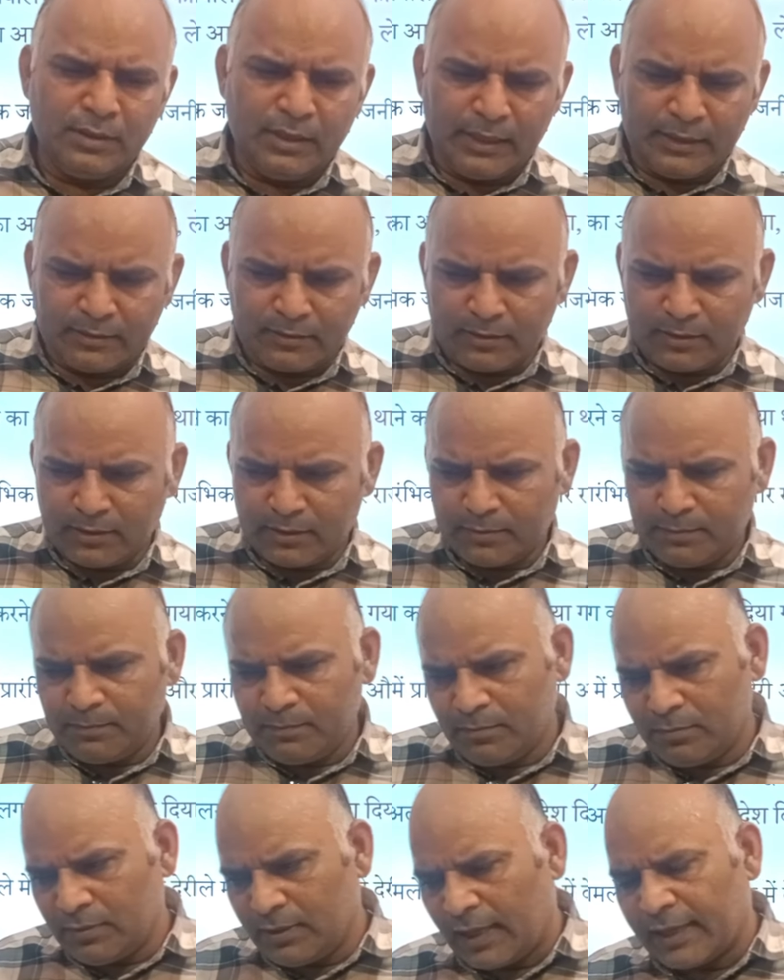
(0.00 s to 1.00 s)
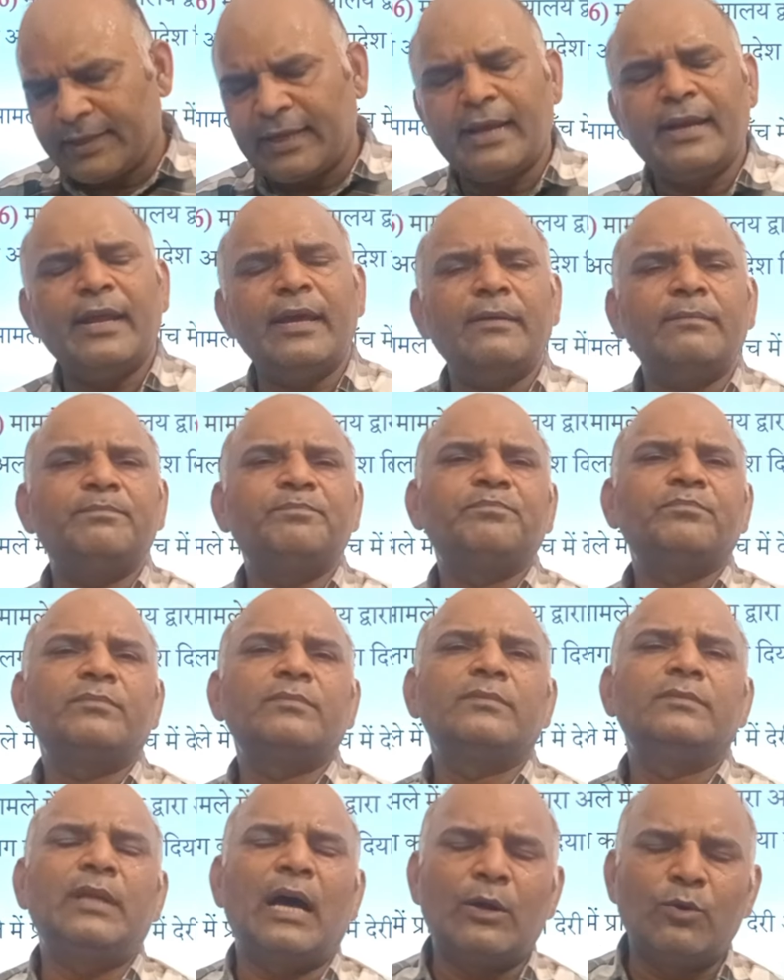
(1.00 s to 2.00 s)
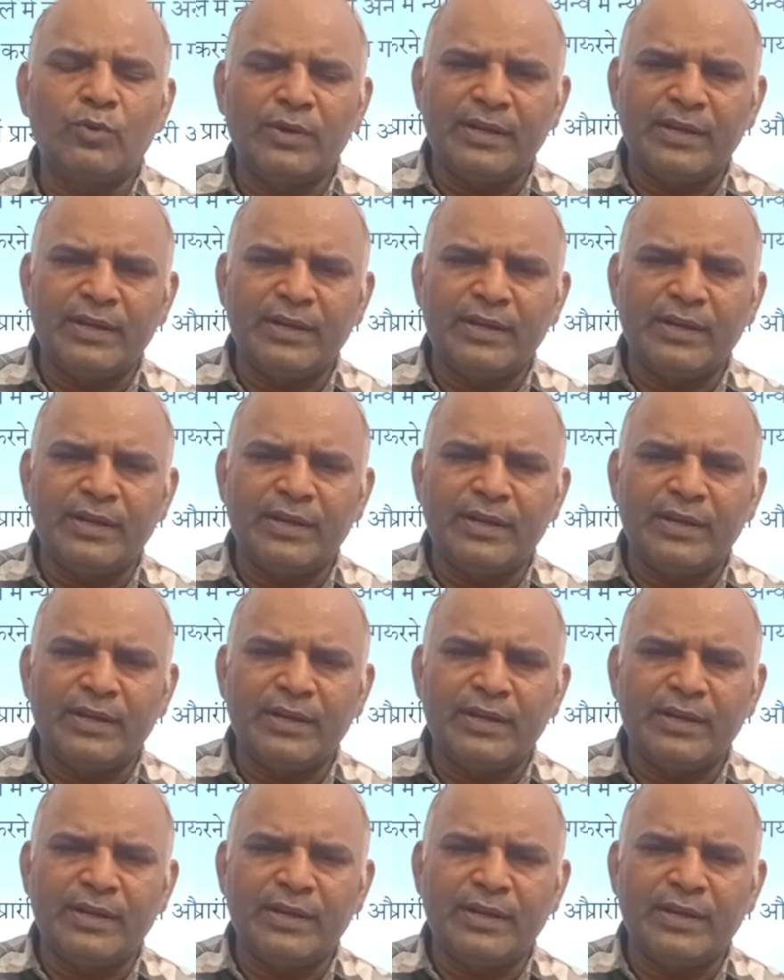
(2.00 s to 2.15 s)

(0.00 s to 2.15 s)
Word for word: एक लड़के ने दारू